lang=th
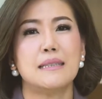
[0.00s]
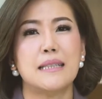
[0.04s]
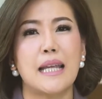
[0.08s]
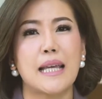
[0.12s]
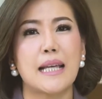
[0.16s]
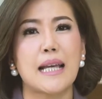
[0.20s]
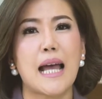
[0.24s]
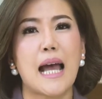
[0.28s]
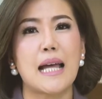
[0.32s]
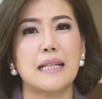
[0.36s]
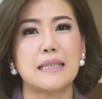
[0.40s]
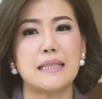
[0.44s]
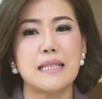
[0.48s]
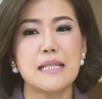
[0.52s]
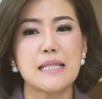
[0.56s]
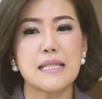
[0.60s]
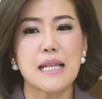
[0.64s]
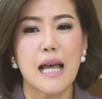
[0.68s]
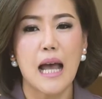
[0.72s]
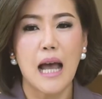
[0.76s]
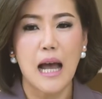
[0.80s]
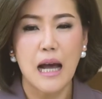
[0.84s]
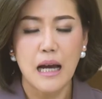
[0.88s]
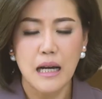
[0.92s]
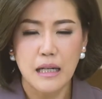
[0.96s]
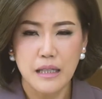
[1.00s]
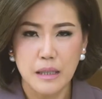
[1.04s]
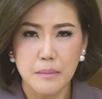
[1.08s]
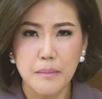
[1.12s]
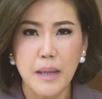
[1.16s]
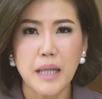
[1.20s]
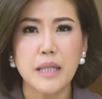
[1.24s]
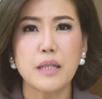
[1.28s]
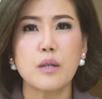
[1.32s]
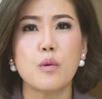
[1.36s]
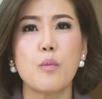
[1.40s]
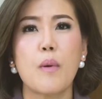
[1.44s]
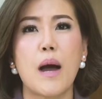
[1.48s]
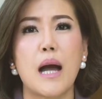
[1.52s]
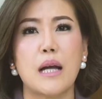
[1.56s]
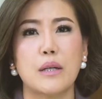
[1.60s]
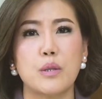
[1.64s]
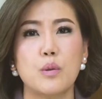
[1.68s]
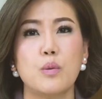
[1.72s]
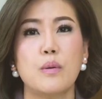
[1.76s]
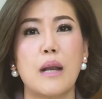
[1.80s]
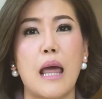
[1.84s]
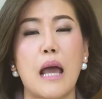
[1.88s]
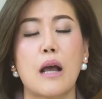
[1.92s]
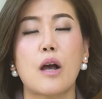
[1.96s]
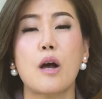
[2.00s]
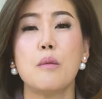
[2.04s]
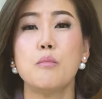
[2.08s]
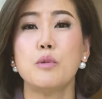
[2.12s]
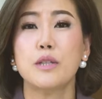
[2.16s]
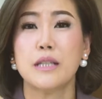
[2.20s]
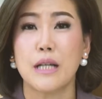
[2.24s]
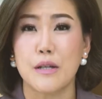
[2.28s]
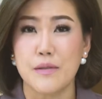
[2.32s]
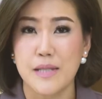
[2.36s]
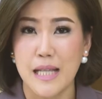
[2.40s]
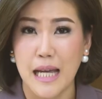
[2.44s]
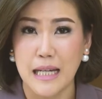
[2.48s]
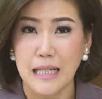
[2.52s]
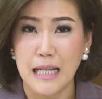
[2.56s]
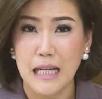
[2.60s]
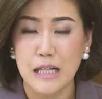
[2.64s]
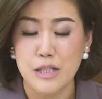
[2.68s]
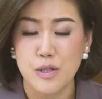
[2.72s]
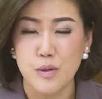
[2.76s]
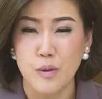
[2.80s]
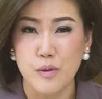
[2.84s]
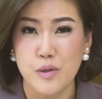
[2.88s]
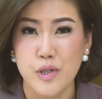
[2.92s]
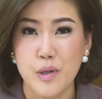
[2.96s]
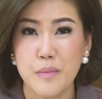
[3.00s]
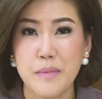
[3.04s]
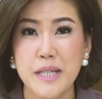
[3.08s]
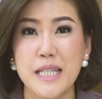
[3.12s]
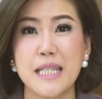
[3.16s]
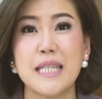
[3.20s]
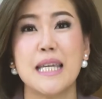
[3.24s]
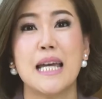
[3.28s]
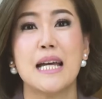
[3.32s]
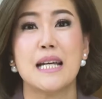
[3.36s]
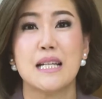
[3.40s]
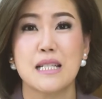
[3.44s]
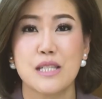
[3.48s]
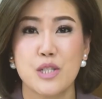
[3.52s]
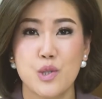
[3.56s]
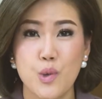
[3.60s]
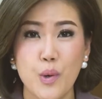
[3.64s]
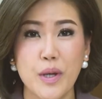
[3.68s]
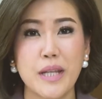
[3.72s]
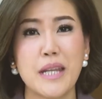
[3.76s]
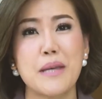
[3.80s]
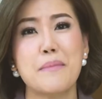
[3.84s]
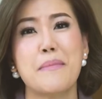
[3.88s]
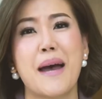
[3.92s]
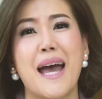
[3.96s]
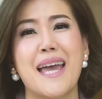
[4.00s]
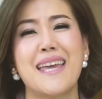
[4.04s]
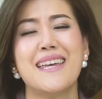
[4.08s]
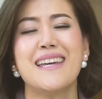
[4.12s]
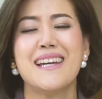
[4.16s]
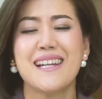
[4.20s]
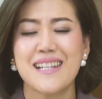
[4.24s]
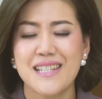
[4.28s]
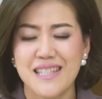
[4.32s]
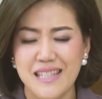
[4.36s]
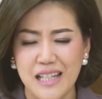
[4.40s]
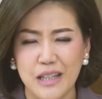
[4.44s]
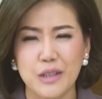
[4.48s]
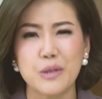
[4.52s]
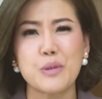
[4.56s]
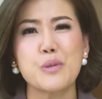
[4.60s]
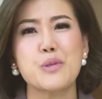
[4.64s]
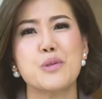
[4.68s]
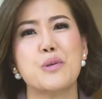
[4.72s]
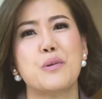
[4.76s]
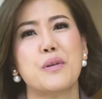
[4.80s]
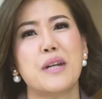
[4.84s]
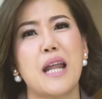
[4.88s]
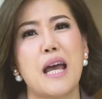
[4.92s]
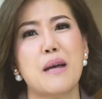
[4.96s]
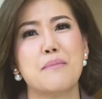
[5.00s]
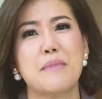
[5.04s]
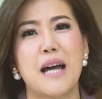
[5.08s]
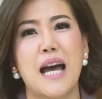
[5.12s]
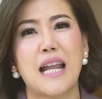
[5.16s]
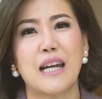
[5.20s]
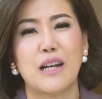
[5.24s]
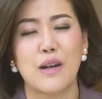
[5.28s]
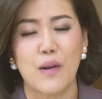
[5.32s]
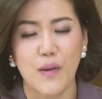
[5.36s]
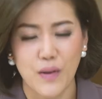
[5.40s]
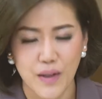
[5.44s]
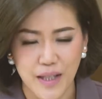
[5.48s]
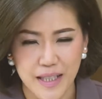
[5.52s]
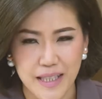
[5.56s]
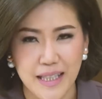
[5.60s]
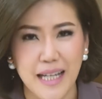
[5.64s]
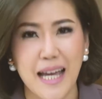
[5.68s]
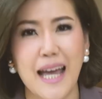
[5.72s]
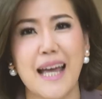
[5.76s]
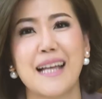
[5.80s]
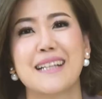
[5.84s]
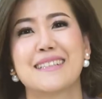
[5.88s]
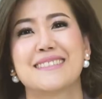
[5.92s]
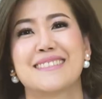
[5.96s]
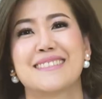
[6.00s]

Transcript: ในการที่จะระมัดระวังดูแลข้อมูลข่าวสารทางโซเชียลมีเดียช่วยได้ไหมสักครู่ช่วงหน้ามาอันล็อกกันค่ะ